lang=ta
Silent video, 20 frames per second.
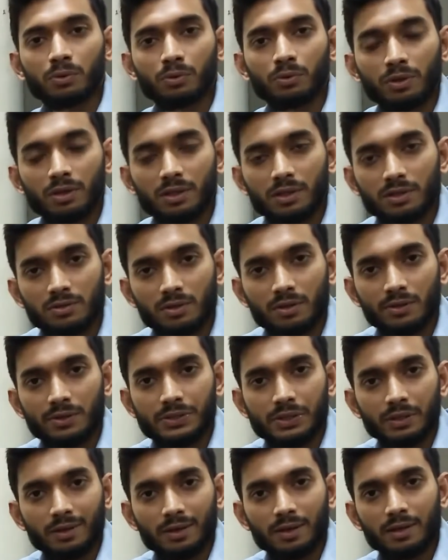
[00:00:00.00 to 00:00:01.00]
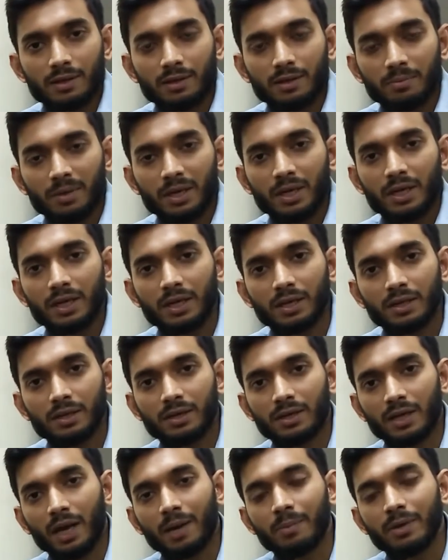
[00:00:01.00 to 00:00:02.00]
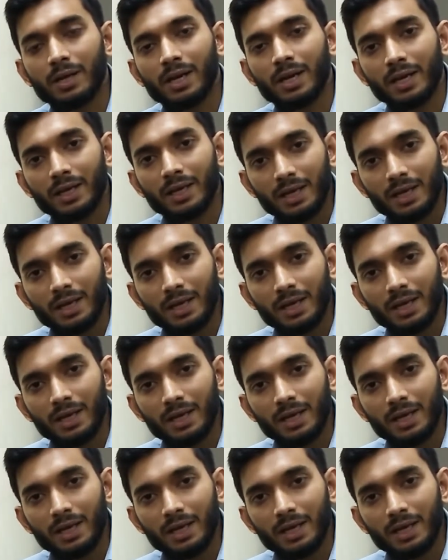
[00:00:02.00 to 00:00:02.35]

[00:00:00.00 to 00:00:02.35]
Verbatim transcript: கொடுக்குதுன்னு சொல்லி வச்சுக்கலாம் அதுக்கு மீனிங் இதில் டைம் டிலே